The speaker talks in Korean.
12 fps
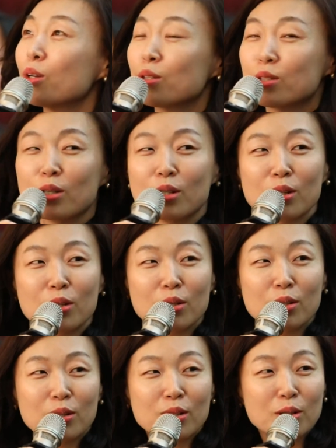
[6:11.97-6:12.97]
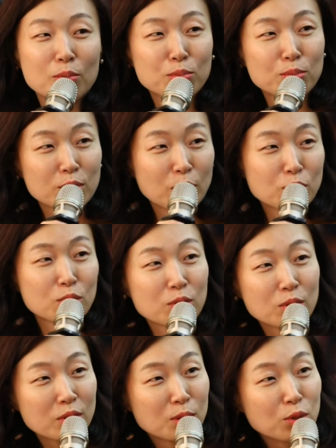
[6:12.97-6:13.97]
굉장히 여쭈,
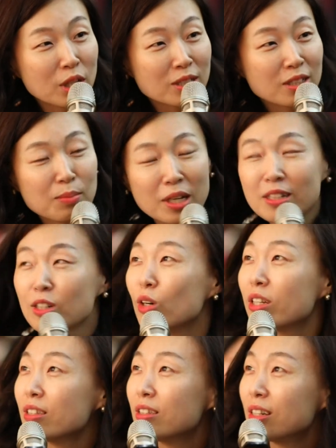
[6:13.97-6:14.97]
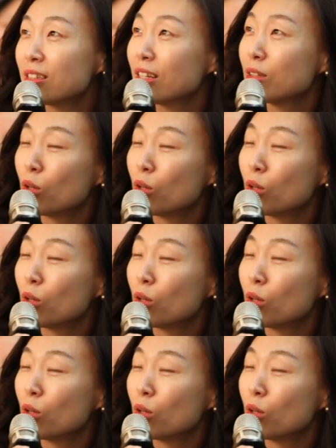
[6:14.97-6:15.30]
질문하실 게 많을 것 같은데 일단